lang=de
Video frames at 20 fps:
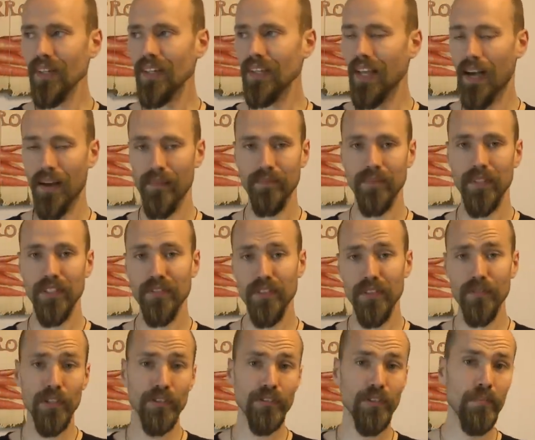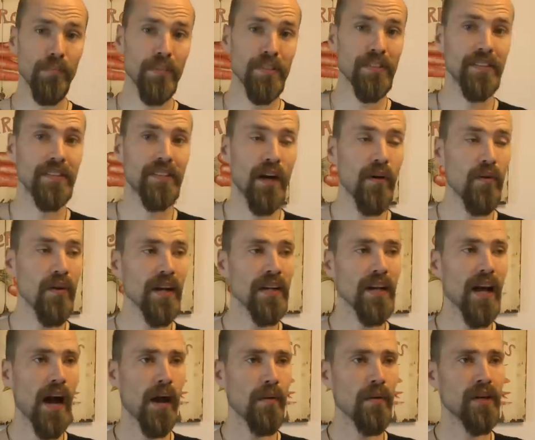Ja, deswegen wird das noch ein bisschen dauern,
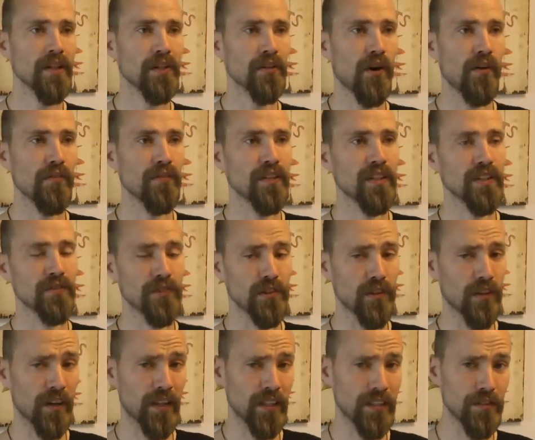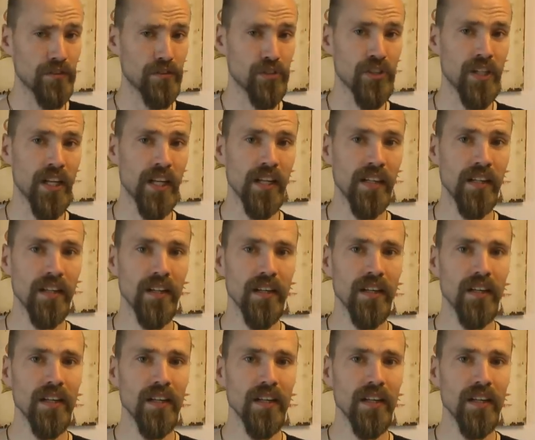aber ich hoffe, das wird auch relativ schnell